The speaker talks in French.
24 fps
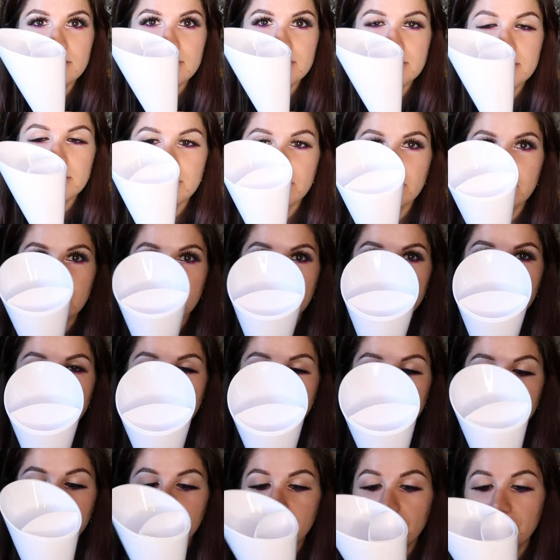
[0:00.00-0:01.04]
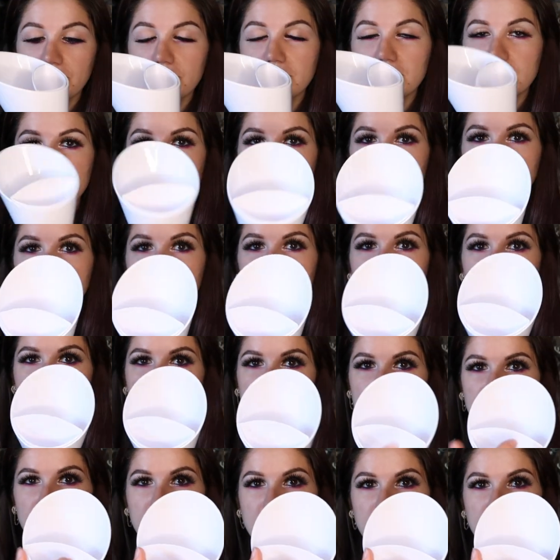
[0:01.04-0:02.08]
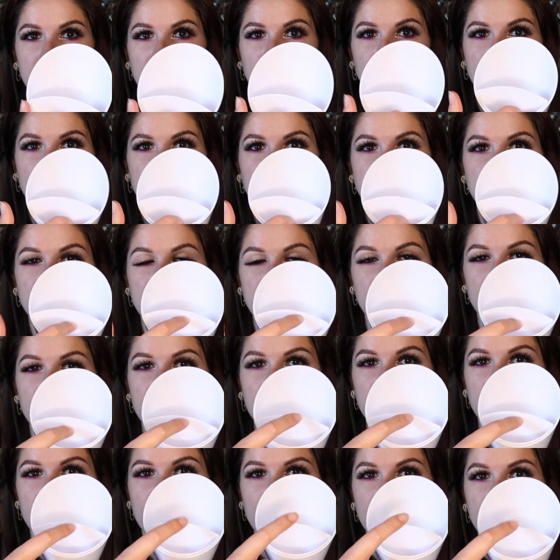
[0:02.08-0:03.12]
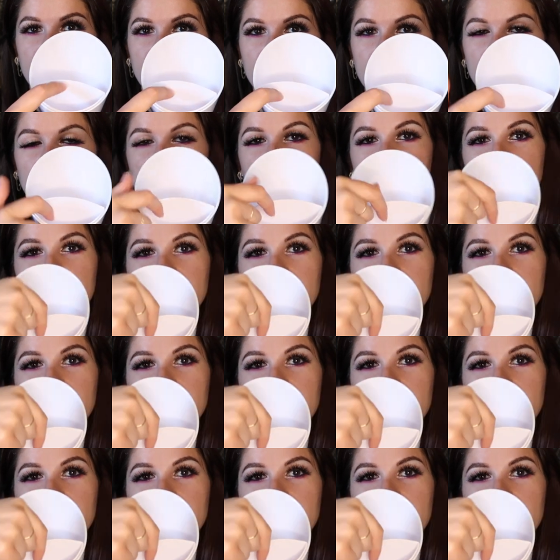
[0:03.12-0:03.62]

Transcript: C'est euh, en fait un support à frites et en fait vous avez le,